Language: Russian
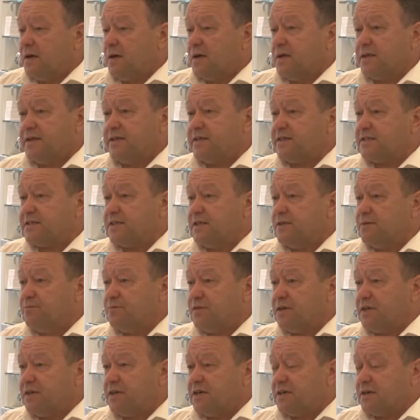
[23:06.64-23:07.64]
Если
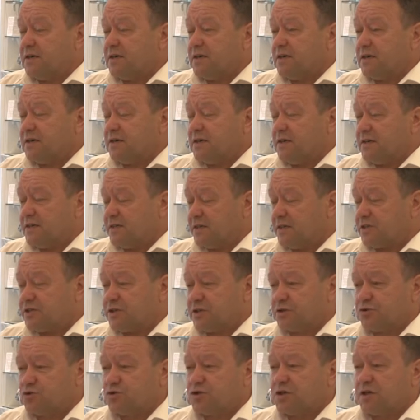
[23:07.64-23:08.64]
мы, э, наша
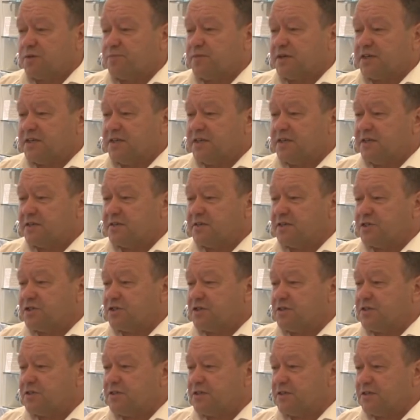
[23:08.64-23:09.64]
душа покинет
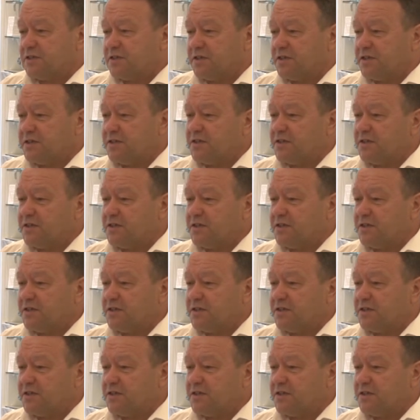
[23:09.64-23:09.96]
наше тело,